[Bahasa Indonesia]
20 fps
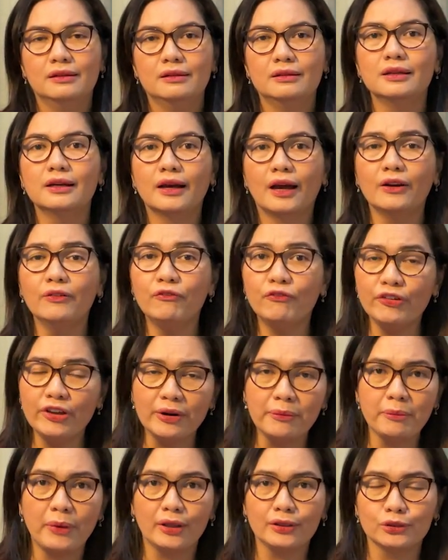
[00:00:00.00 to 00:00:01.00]
dengan
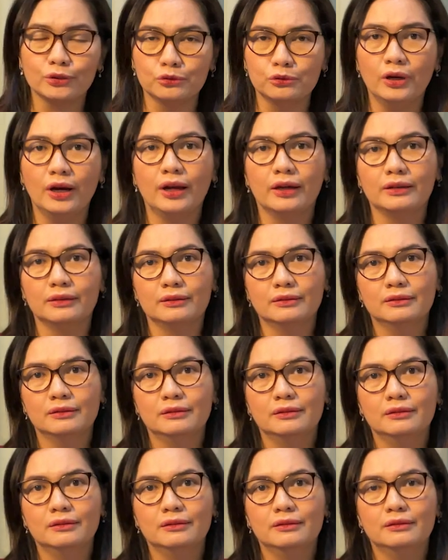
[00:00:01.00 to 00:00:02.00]
firman Tuhan,
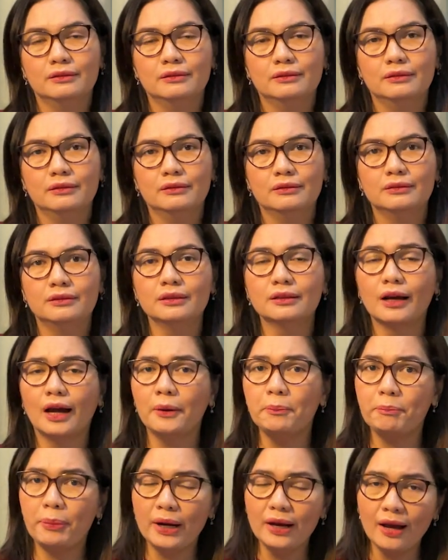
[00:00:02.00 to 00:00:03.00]

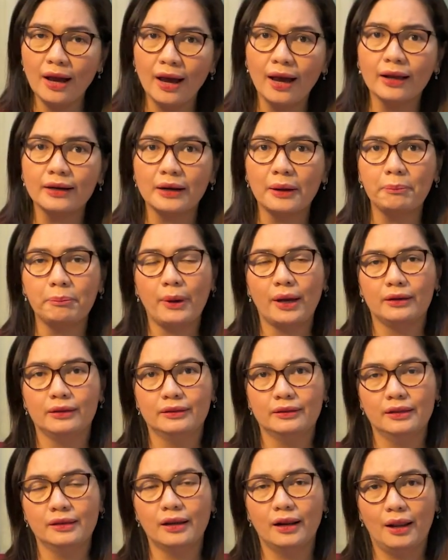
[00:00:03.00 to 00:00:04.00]
dengan
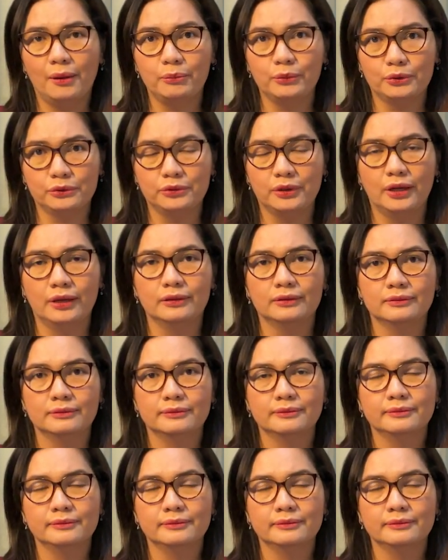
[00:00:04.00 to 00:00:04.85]
pengharapan di dalam Tuhan